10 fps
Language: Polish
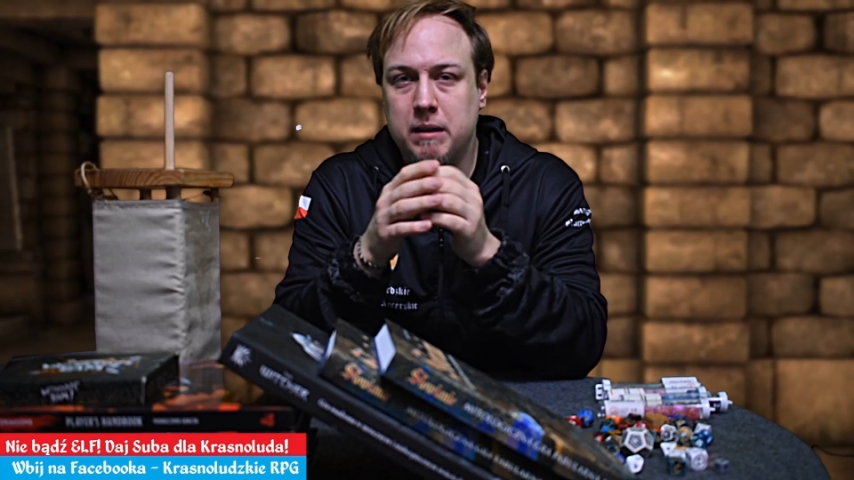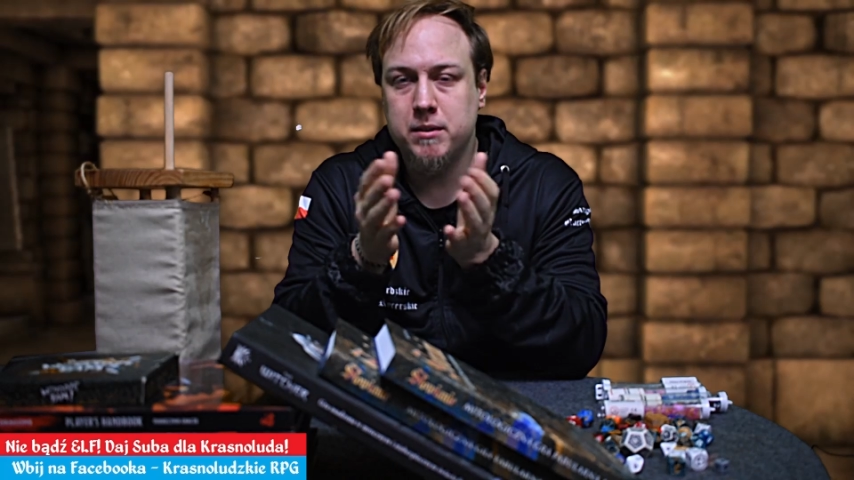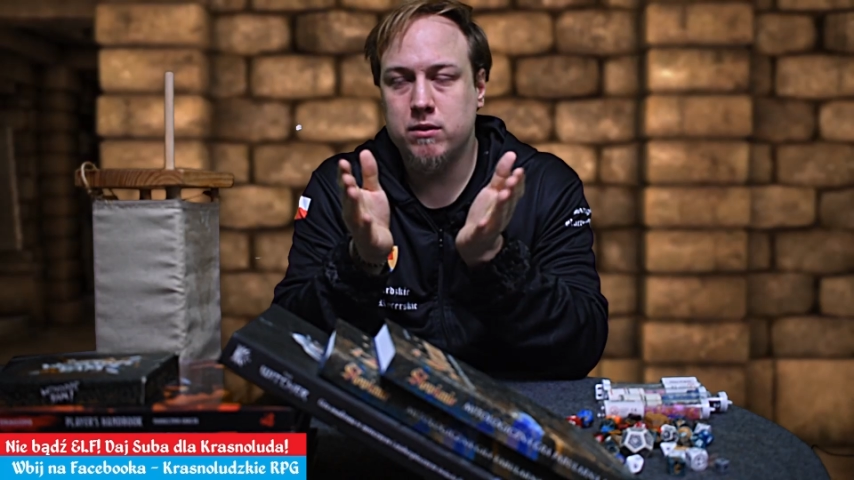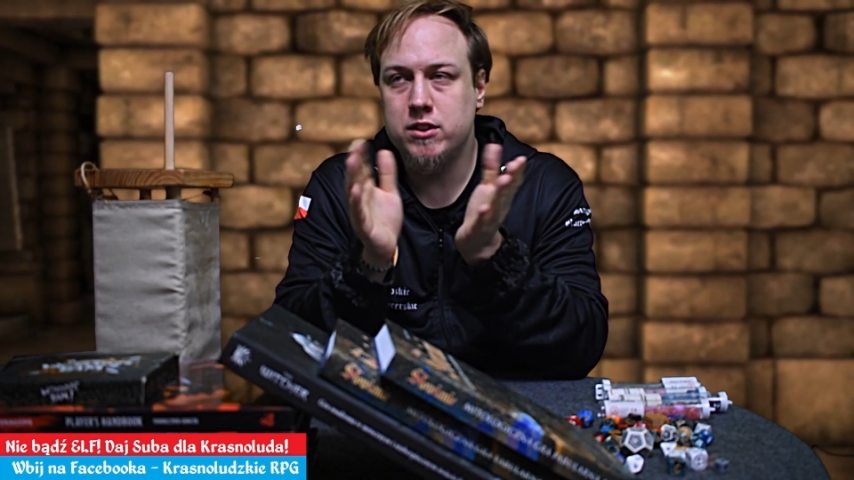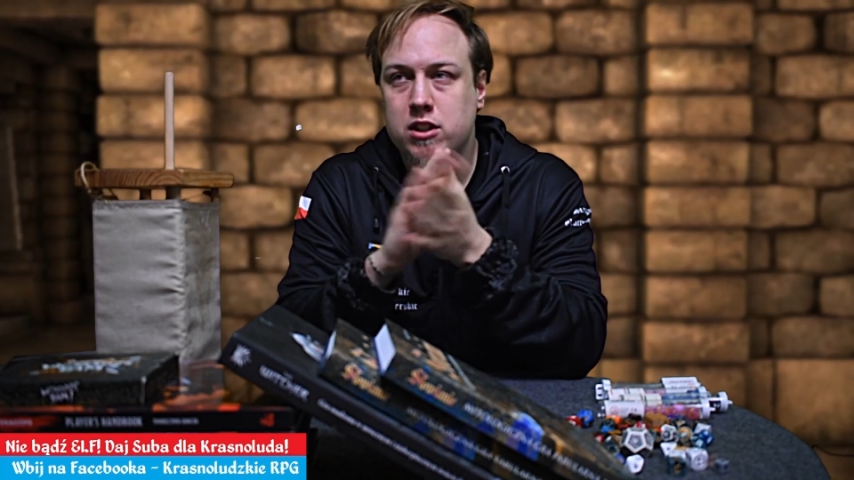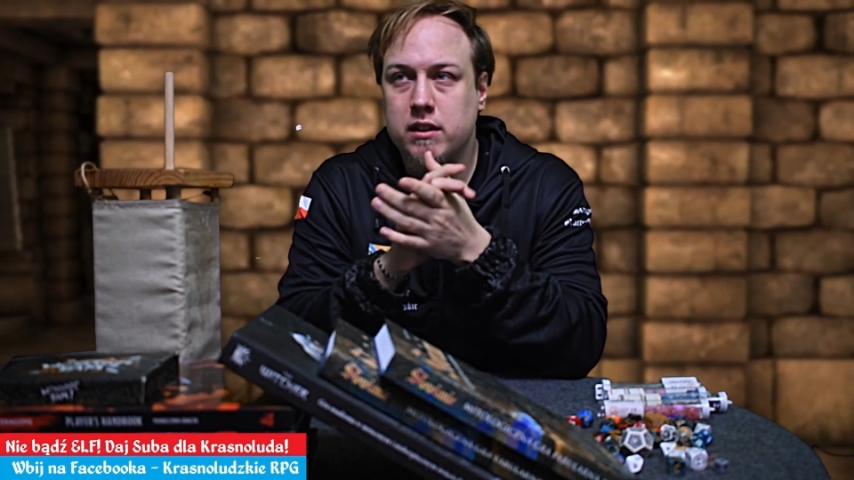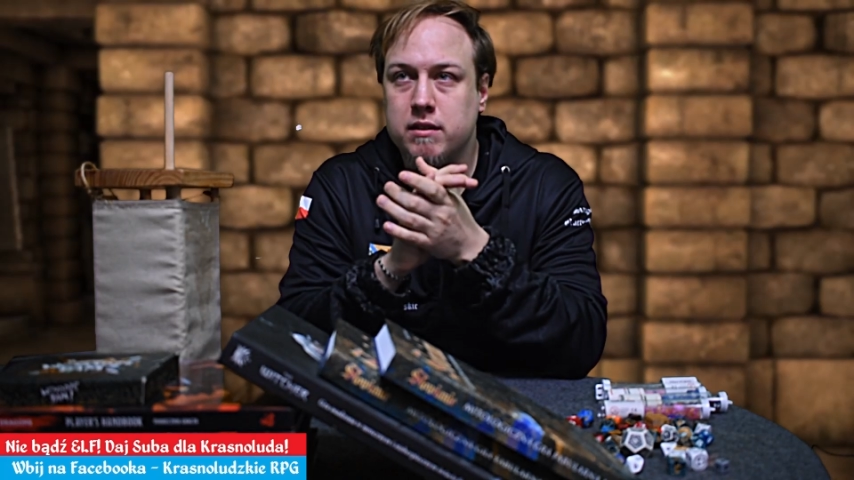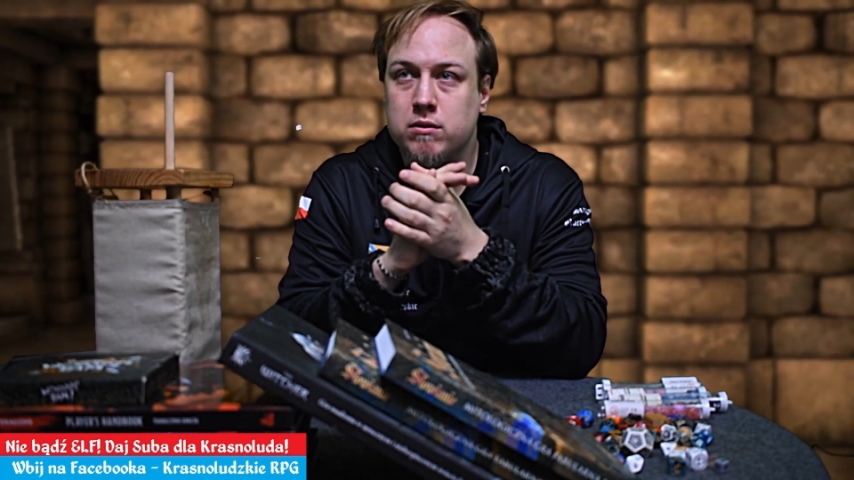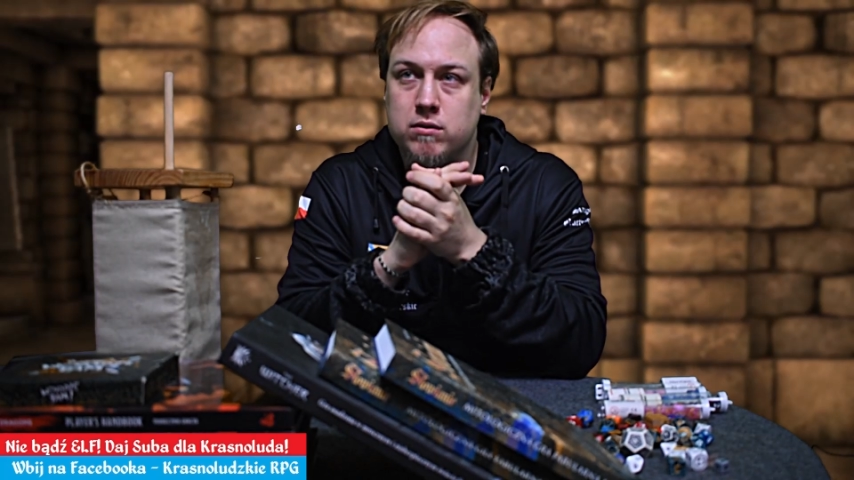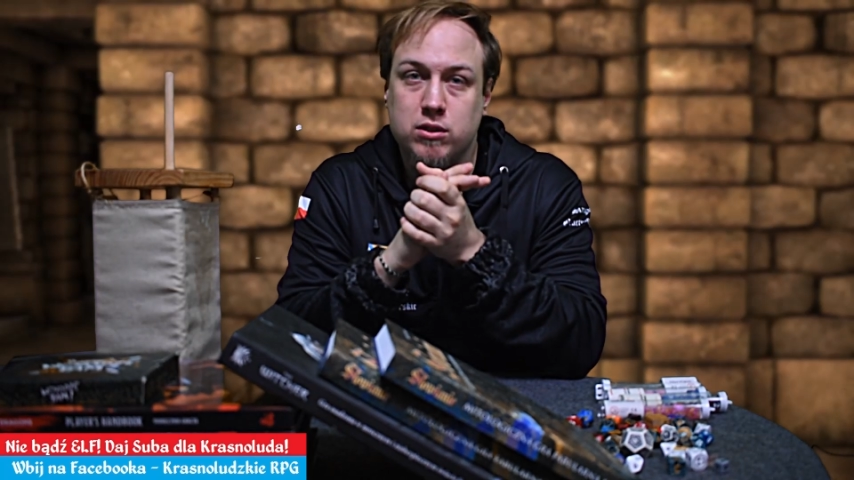
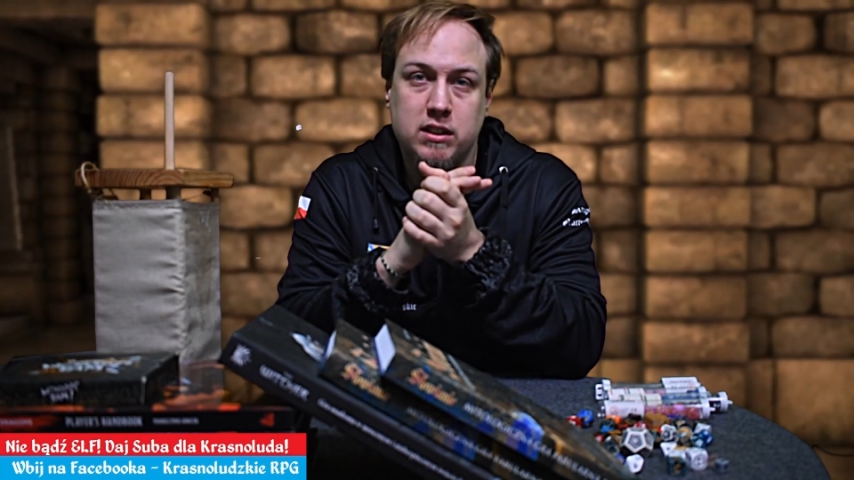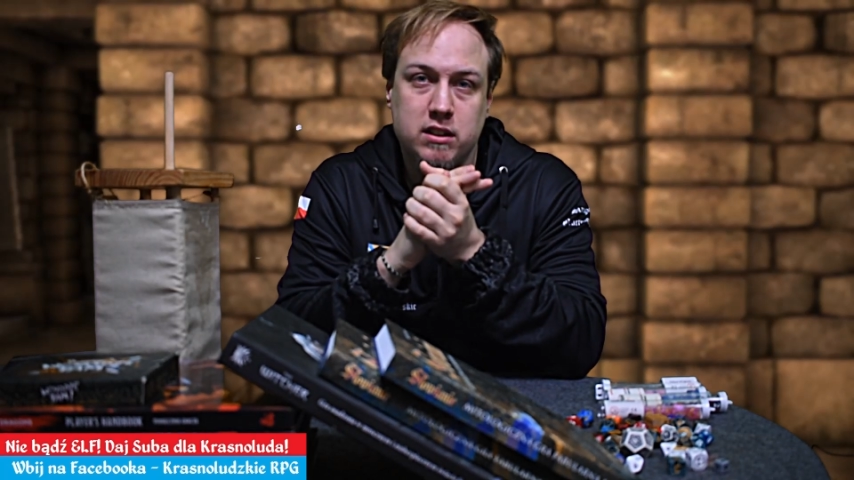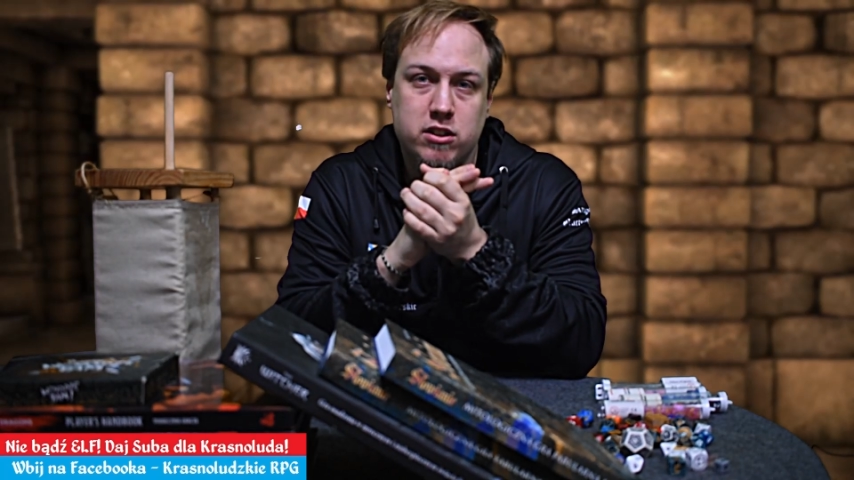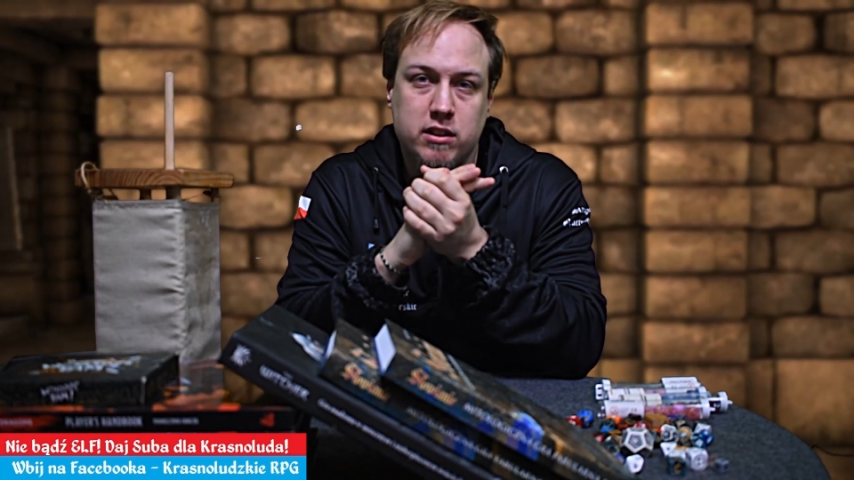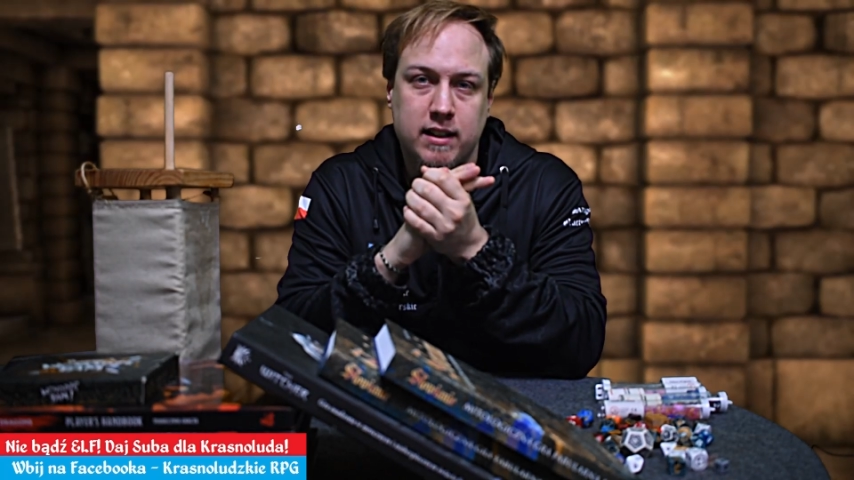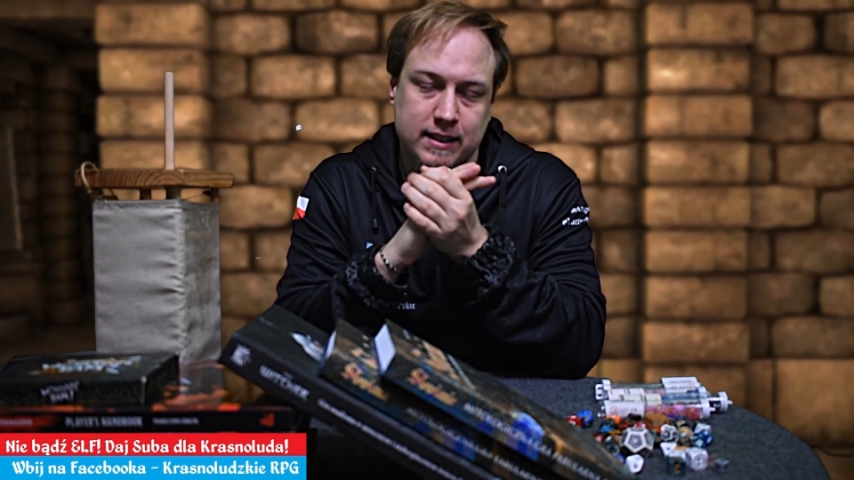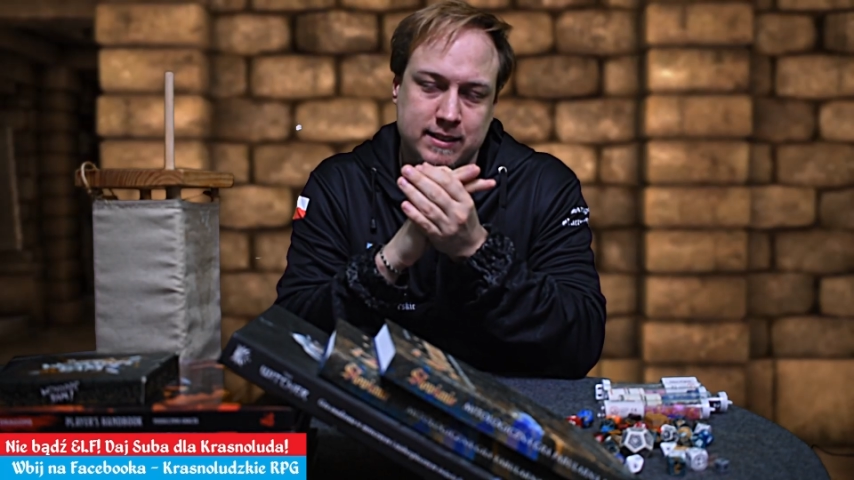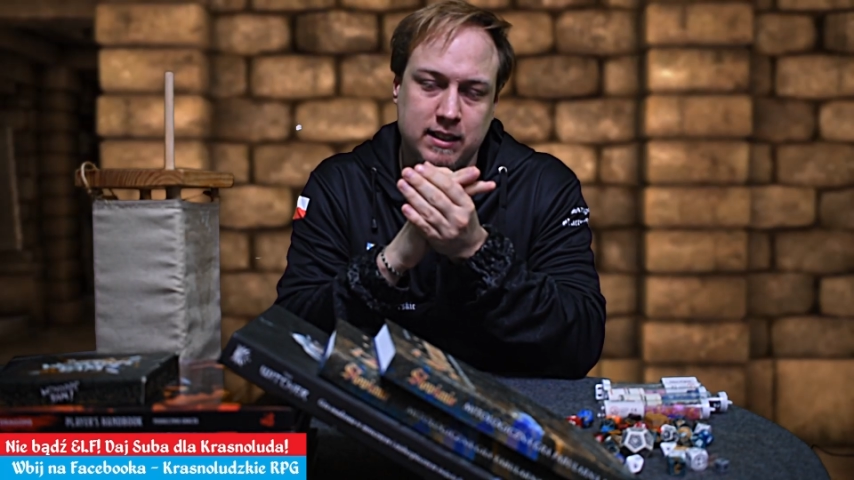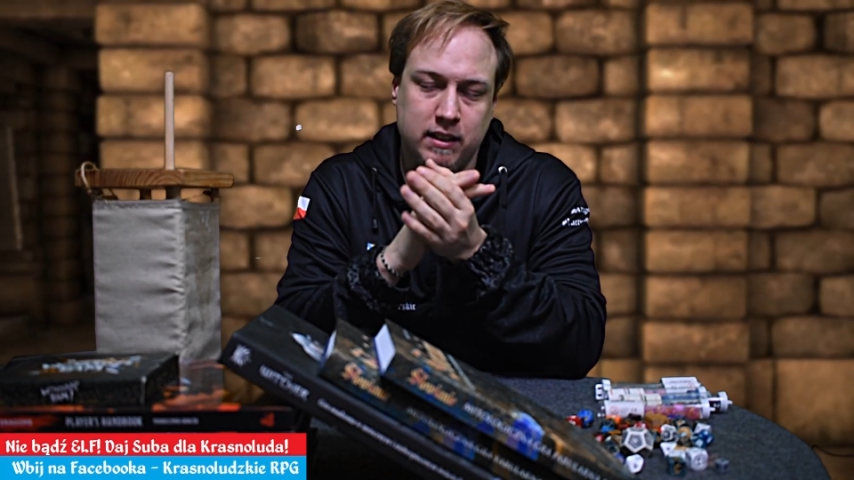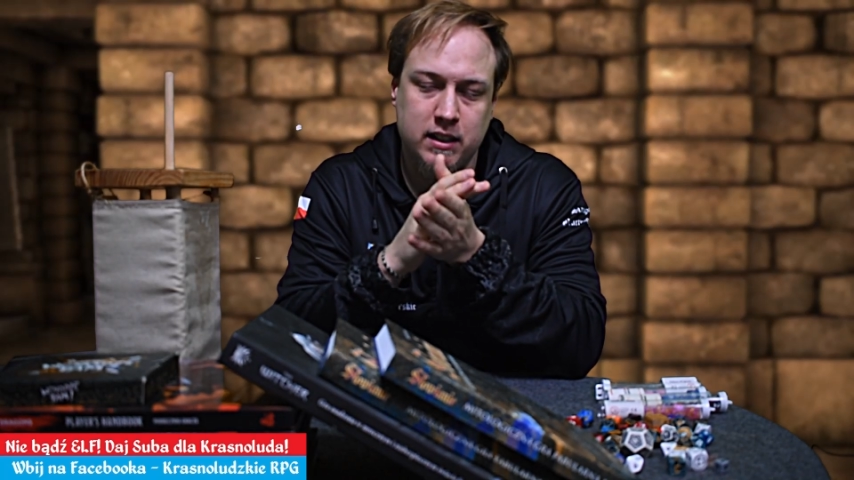Mianowicie dostaniecie
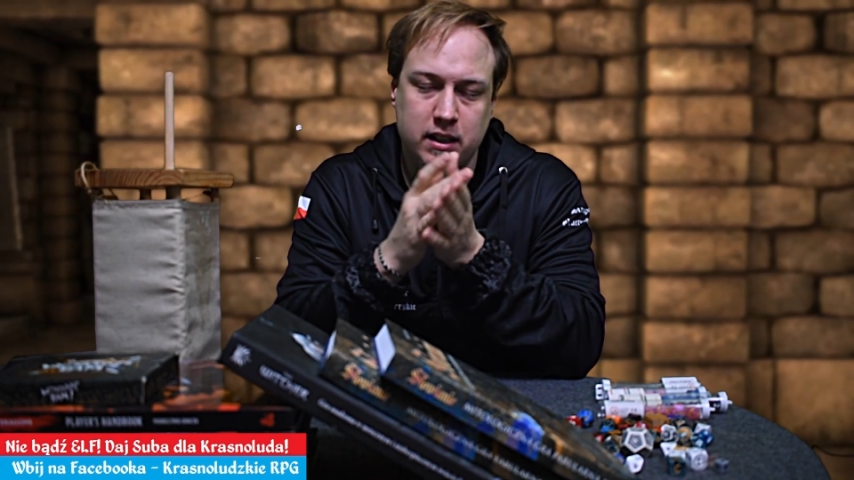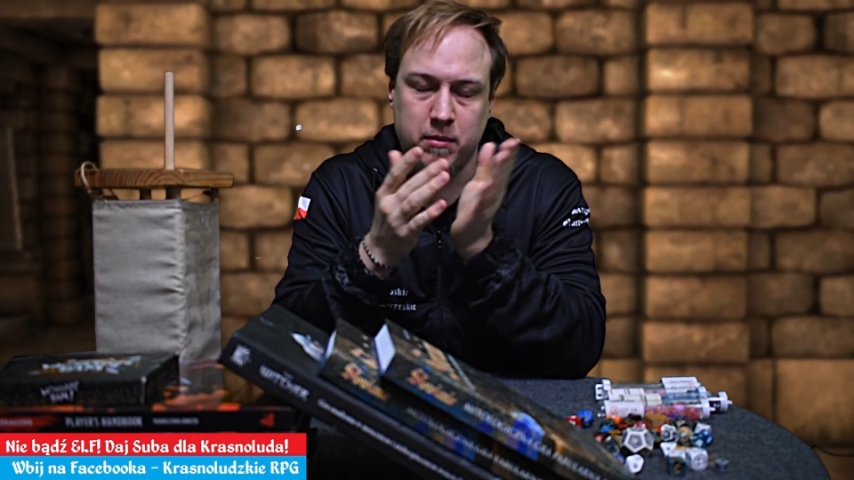teraz zadanie,